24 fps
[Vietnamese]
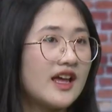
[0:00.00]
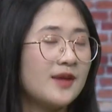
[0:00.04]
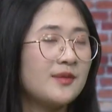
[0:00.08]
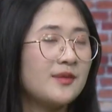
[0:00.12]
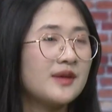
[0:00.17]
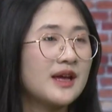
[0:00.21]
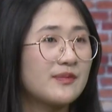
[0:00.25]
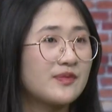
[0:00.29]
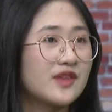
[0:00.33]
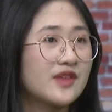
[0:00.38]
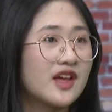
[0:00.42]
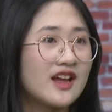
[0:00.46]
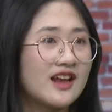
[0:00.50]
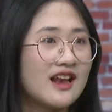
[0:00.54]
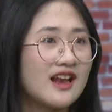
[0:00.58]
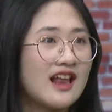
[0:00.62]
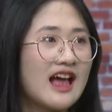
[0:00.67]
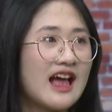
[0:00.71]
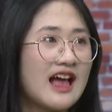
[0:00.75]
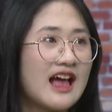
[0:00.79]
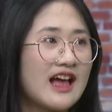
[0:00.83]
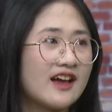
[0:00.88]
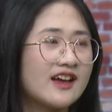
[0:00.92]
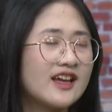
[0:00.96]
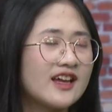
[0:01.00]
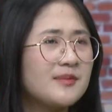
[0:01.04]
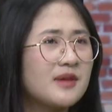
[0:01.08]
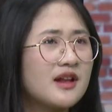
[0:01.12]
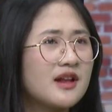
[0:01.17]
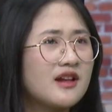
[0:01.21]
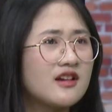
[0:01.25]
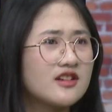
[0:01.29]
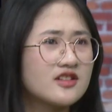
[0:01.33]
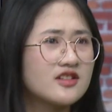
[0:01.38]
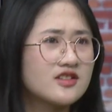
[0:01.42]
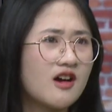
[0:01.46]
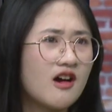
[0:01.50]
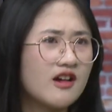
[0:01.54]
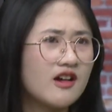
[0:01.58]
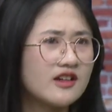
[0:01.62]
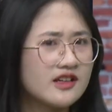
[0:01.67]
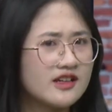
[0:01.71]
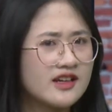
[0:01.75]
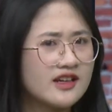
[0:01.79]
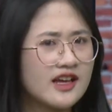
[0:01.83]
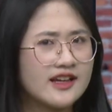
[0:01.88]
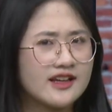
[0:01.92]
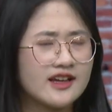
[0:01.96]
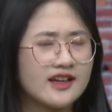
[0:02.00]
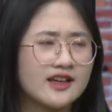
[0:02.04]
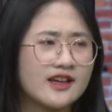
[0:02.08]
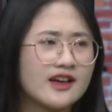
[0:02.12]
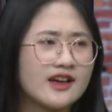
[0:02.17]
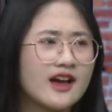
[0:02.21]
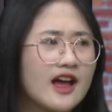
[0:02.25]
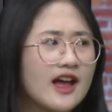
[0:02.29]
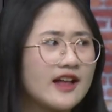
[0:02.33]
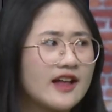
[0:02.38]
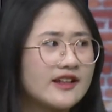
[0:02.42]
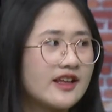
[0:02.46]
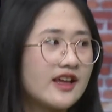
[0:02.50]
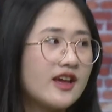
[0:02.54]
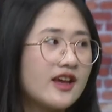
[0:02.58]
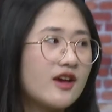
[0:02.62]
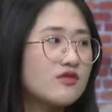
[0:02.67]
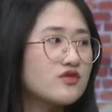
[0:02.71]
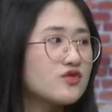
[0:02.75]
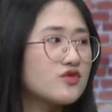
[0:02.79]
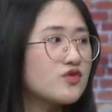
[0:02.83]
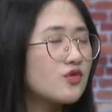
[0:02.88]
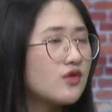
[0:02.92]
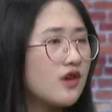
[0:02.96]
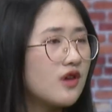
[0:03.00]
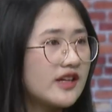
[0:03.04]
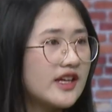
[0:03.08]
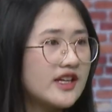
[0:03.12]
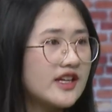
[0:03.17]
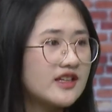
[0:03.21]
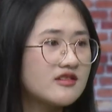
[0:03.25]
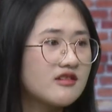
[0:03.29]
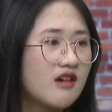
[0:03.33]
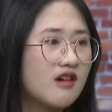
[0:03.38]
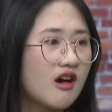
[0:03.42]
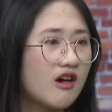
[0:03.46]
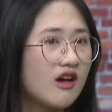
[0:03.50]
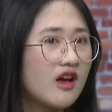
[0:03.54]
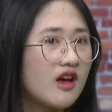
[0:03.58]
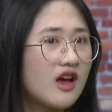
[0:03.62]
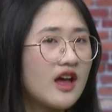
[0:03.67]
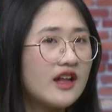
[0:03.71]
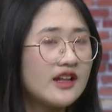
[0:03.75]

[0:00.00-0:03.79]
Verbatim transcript: em cảm thấy là khi mà lựa chọn những cái ngành nghề theo xu hướng thị trường